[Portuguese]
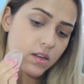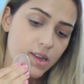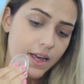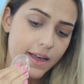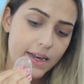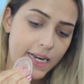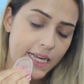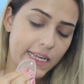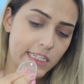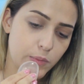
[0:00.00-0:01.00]
na,
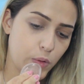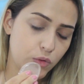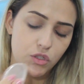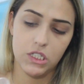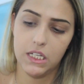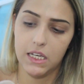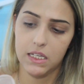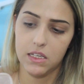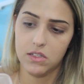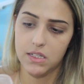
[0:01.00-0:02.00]
na esponjinha
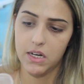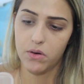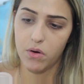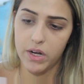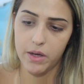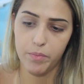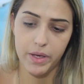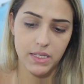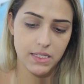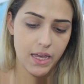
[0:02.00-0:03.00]
aqui de silicone e eu
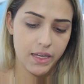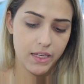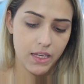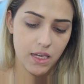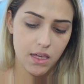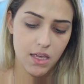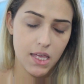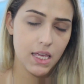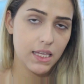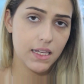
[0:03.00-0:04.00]
pensei que,
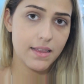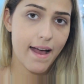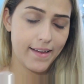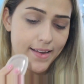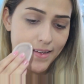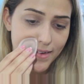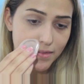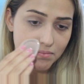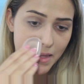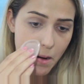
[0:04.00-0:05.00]
que daria e
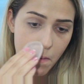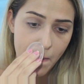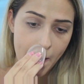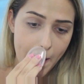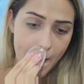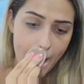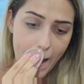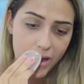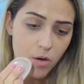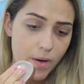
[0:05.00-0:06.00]
não deu.
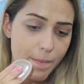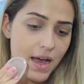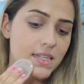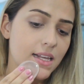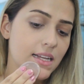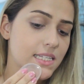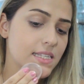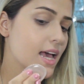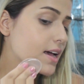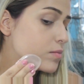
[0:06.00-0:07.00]
Aí como a base ela
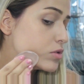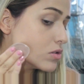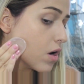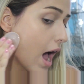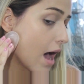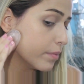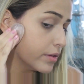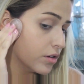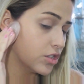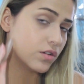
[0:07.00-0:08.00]
seca muito
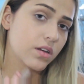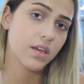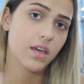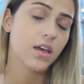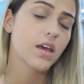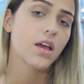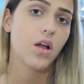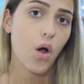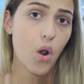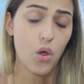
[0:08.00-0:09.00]
rápido, eu tive que
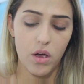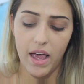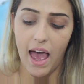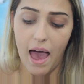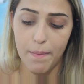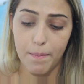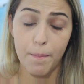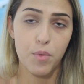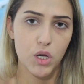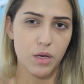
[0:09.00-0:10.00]
colocar
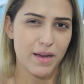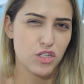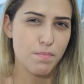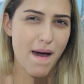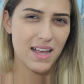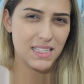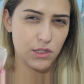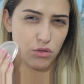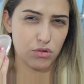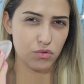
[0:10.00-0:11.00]
um pouquinho mais de base
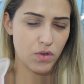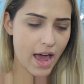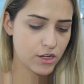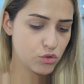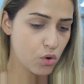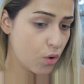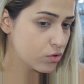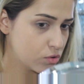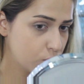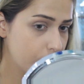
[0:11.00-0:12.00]
em outros lugares do
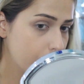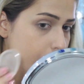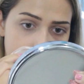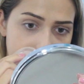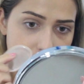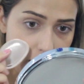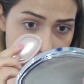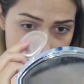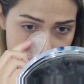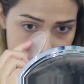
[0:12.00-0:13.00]
rosto.
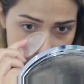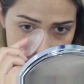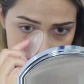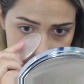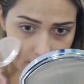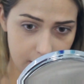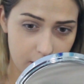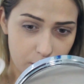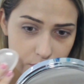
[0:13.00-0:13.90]
Terminei a aplicação.